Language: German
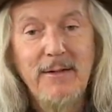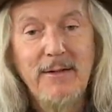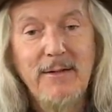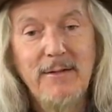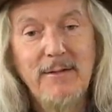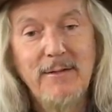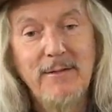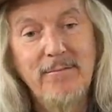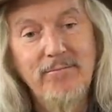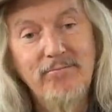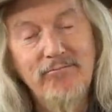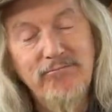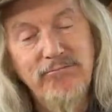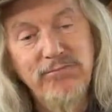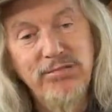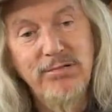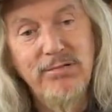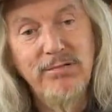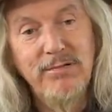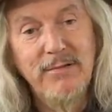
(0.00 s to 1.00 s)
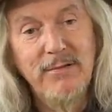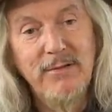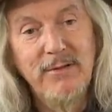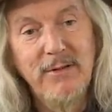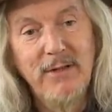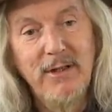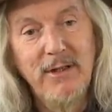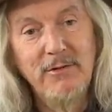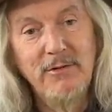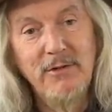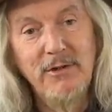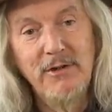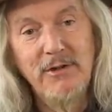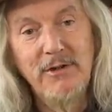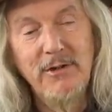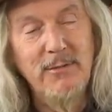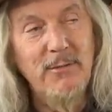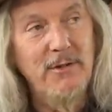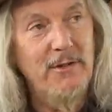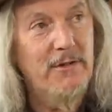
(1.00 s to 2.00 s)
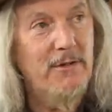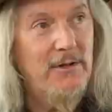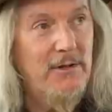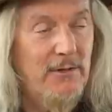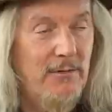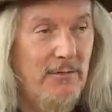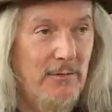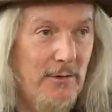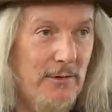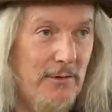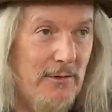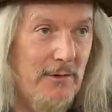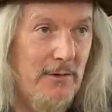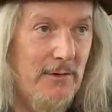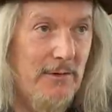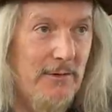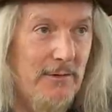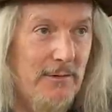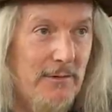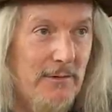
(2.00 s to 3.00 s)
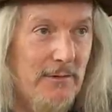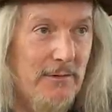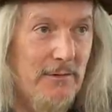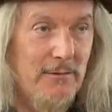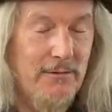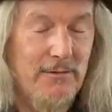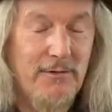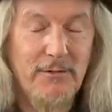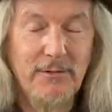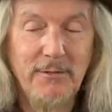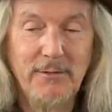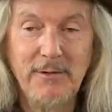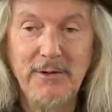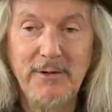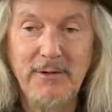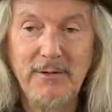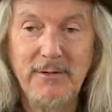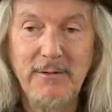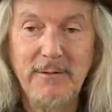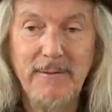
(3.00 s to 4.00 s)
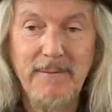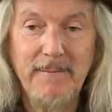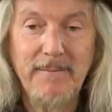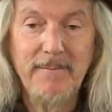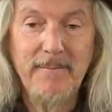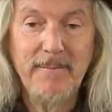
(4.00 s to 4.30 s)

Ne? Äh, also ich nehme das nicht wörtlich, sowieso nicht. Ne?